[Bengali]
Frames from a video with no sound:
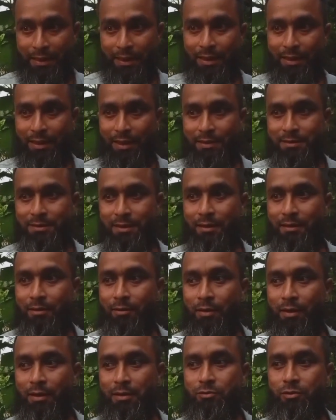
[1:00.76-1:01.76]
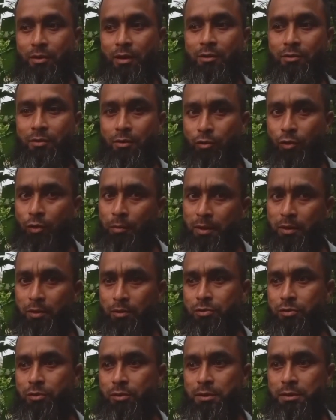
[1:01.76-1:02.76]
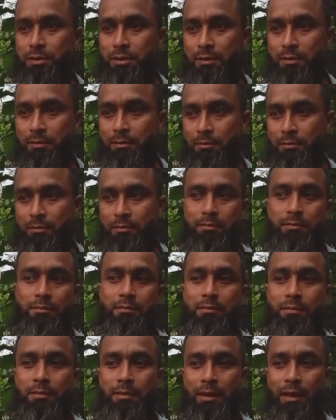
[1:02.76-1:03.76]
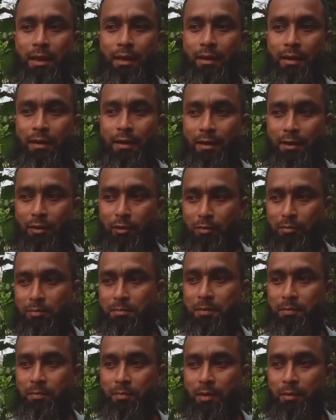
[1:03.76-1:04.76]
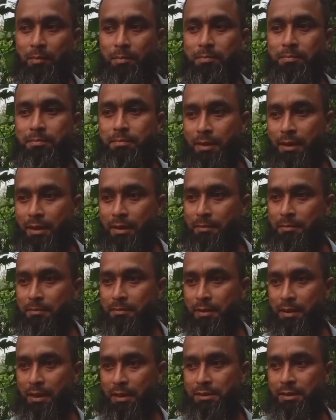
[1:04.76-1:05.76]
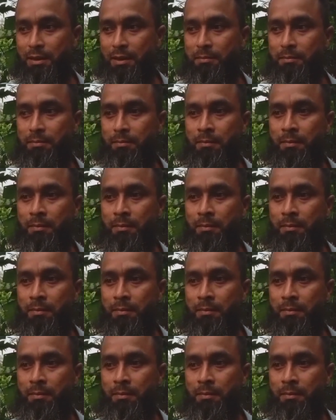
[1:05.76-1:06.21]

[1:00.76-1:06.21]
এই রাস্তা দিয়ে অনেক চলাচল খুবই কষ্ট হয়েছে এখন বিপ্লব এই রাস্তায়